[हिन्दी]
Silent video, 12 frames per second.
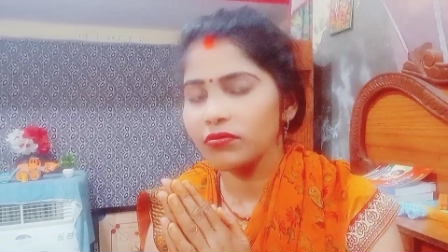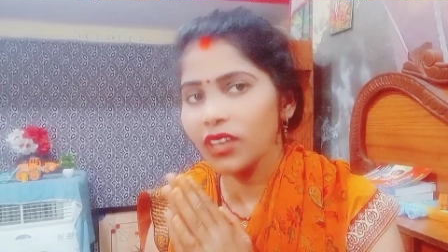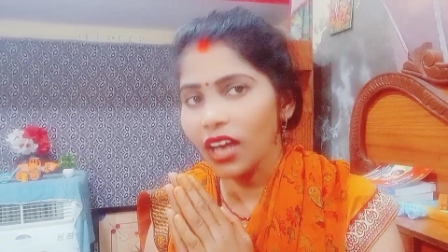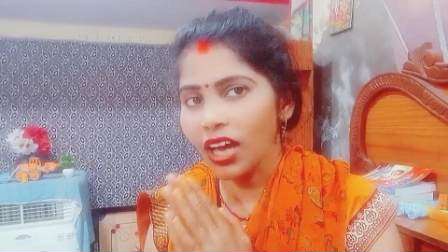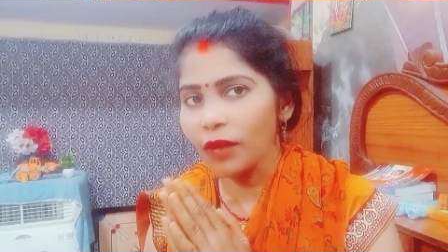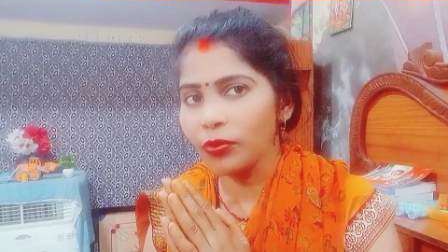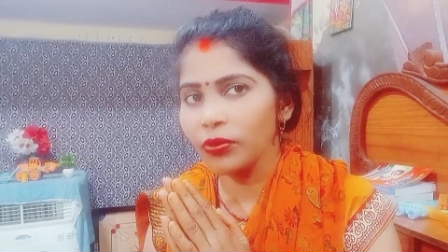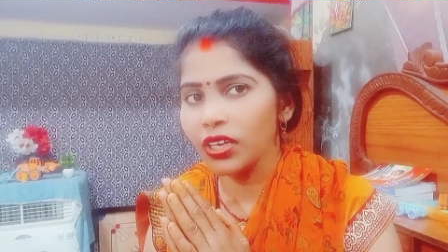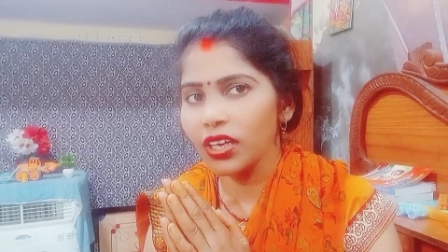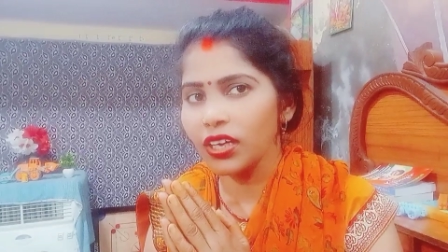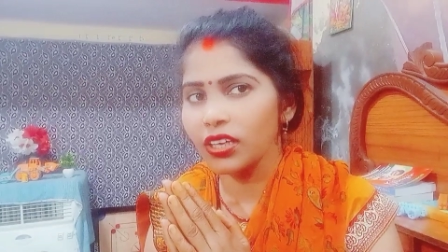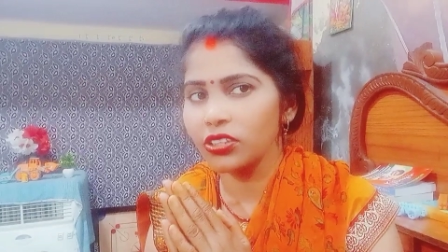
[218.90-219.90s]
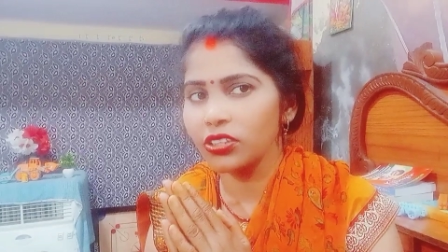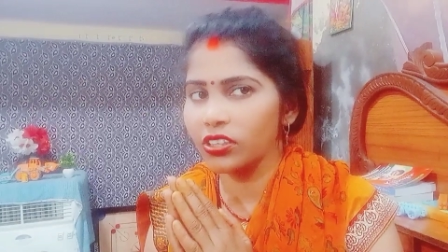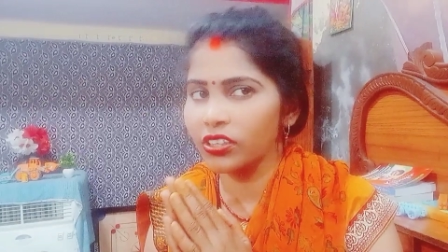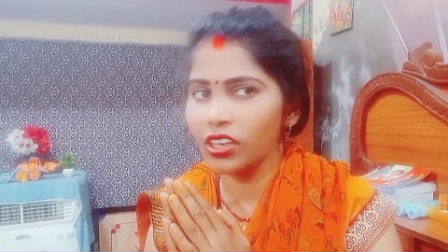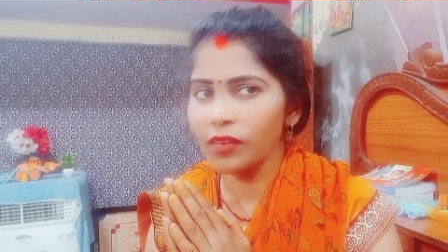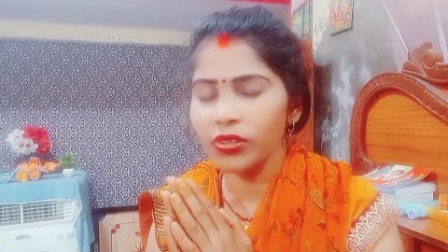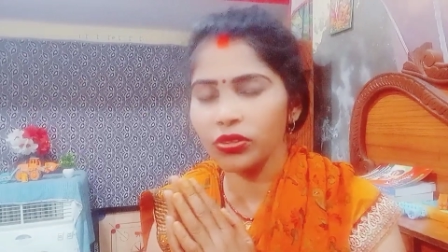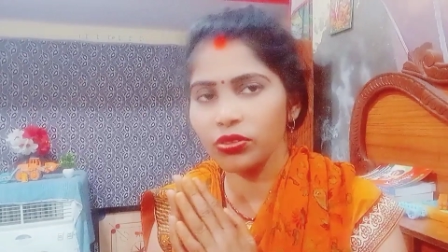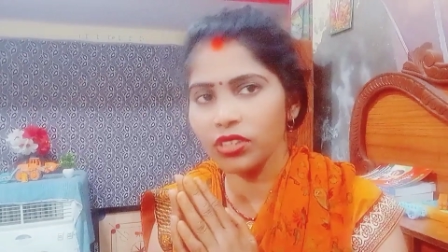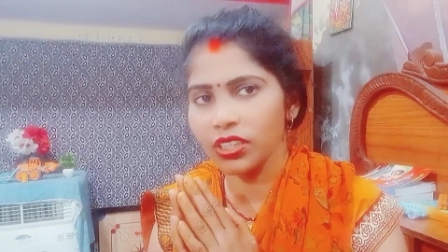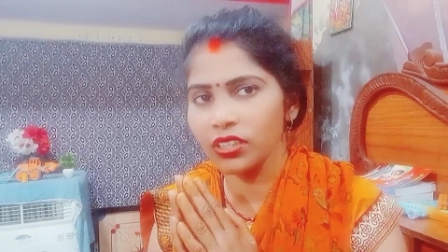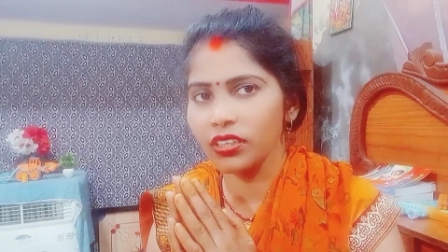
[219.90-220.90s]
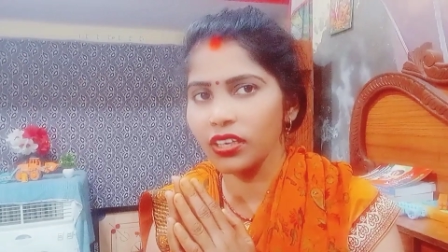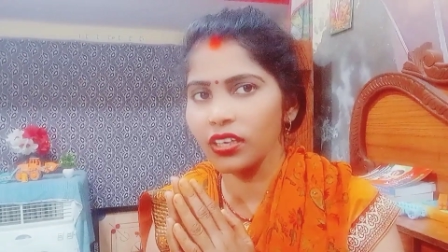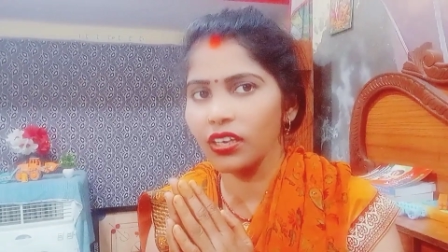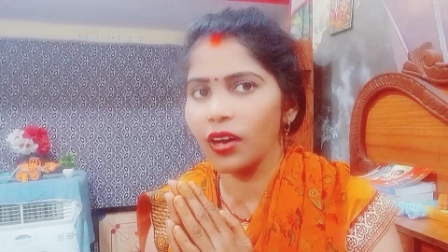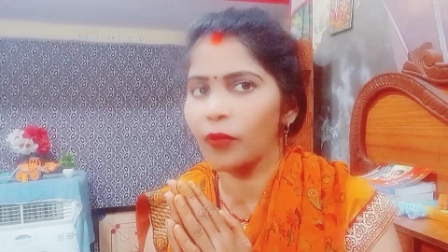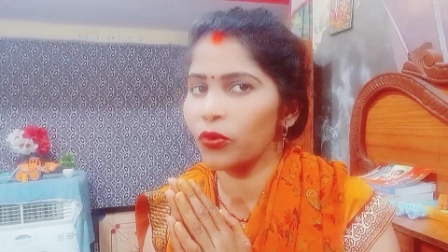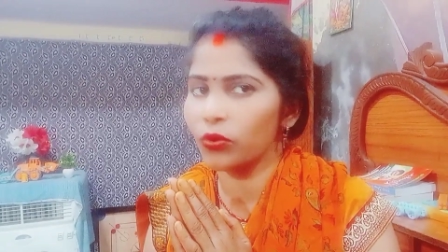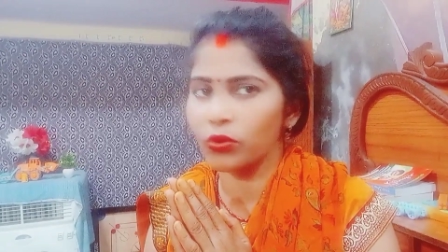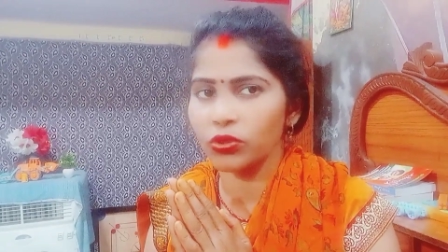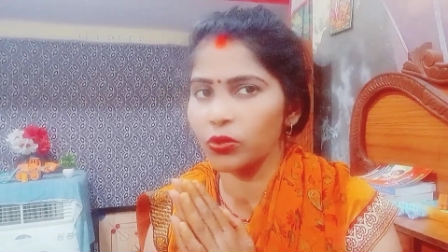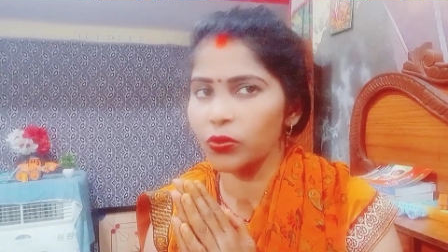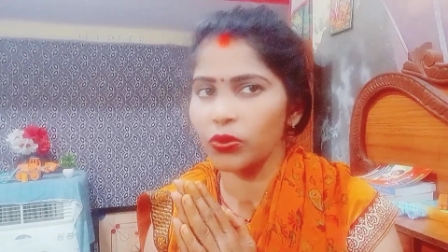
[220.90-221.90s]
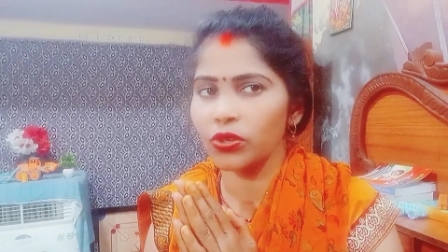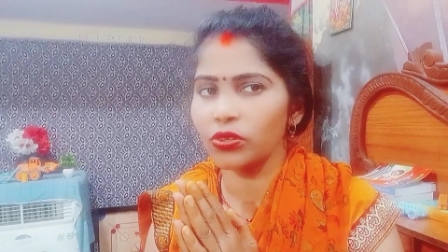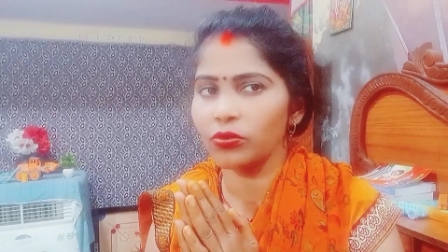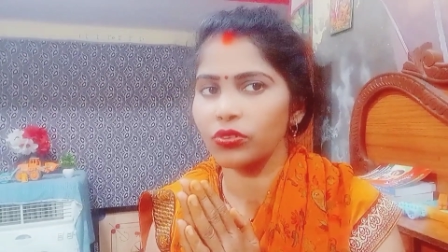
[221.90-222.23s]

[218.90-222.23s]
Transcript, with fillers: गायब हुए हैं तो रियल में तो ठीक है आप लोग को सपोर्ट